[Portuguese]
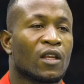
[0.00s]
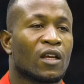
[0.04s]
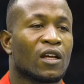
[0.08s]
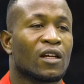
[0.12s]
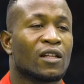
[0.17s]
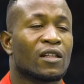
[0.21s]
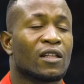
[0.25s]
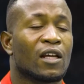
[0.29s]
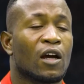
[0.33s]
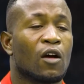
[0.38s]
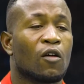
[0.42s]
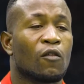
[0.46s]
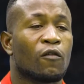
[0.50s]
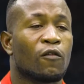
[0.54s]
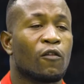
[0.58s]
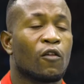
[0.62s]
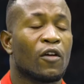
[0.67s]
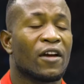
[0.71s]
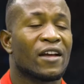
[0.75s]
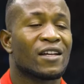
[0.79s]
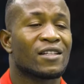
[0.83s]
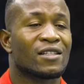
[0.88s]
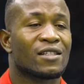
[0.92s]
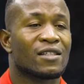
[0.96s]
Então
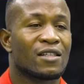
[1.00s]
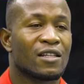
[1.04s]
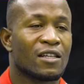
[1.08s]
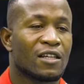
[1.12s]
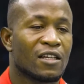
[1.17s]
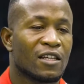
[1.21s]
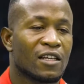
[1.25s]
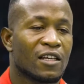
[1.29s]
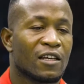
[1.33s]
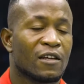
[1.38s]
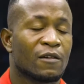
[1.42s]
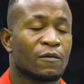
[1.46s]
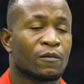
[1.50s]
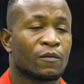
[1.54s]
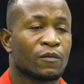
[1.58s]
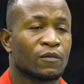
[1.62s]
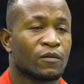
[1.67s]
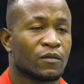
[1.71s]
foi assim que